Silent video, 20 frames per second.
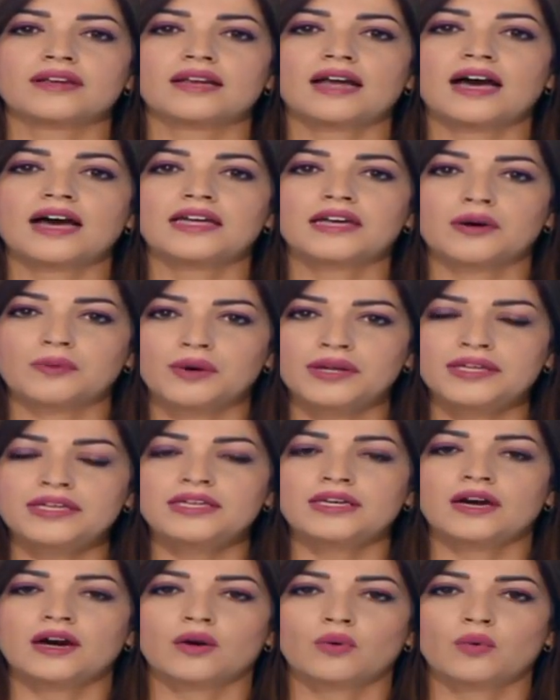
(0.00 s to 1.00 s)

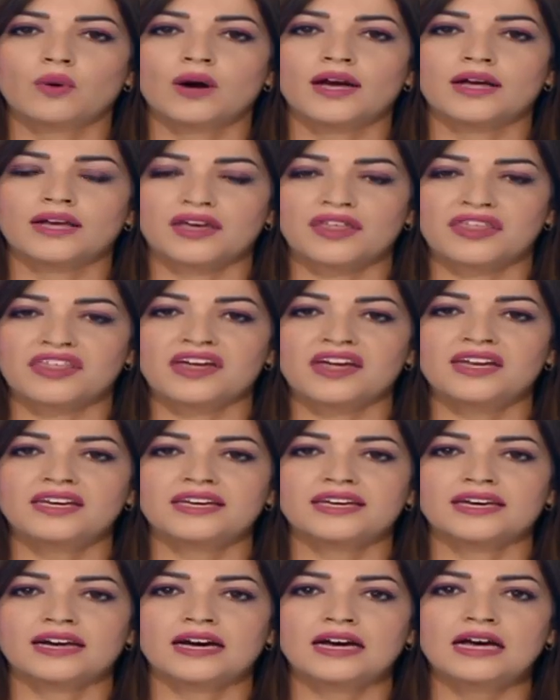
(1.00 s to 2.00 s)
الحيوانية
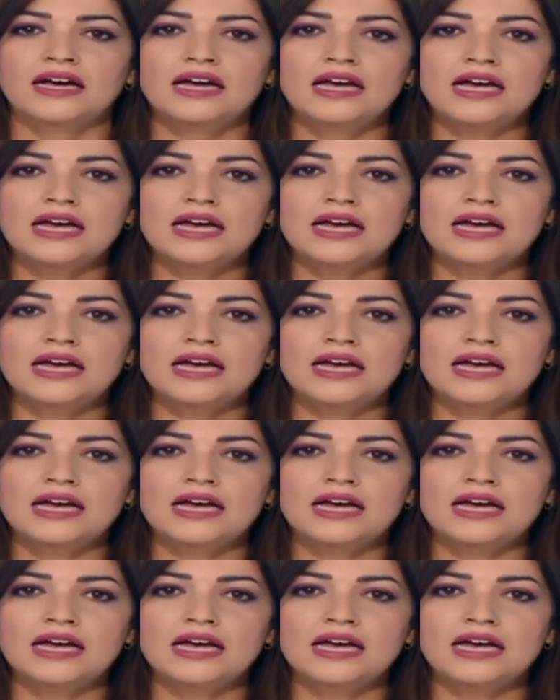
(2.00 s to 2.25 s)
وكذلك